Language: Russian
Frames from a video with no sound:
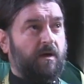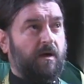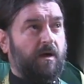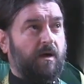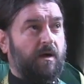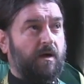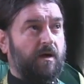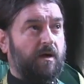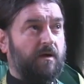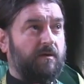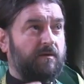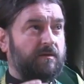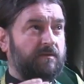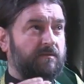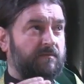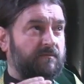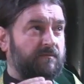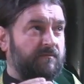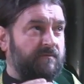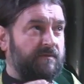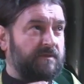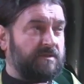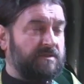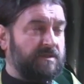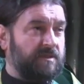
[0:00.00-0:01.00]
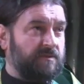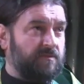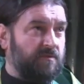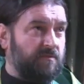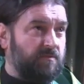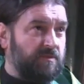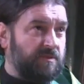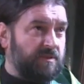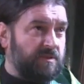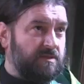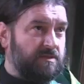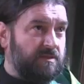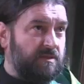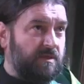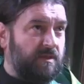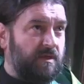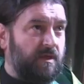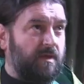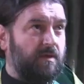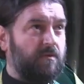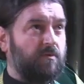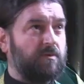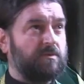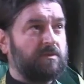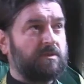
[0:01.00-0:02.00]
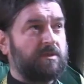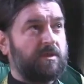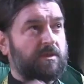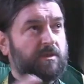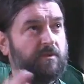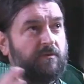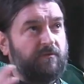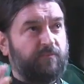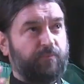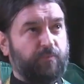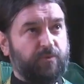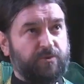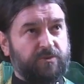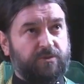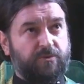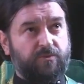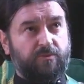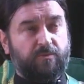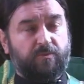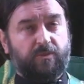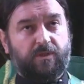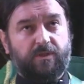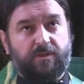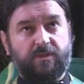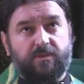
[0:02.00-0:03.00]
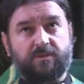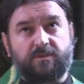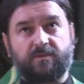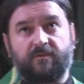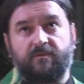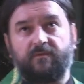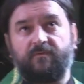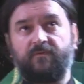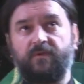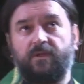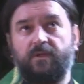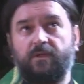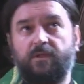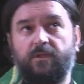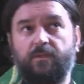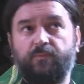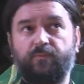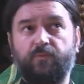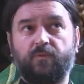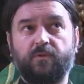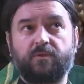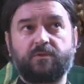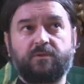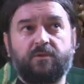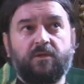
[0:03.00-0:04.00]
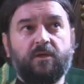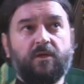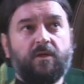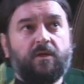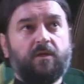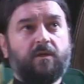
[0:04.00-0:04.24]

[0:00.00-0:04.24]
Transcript: А из этого монастыря он ходил в пустыню молиться, в Великий пост,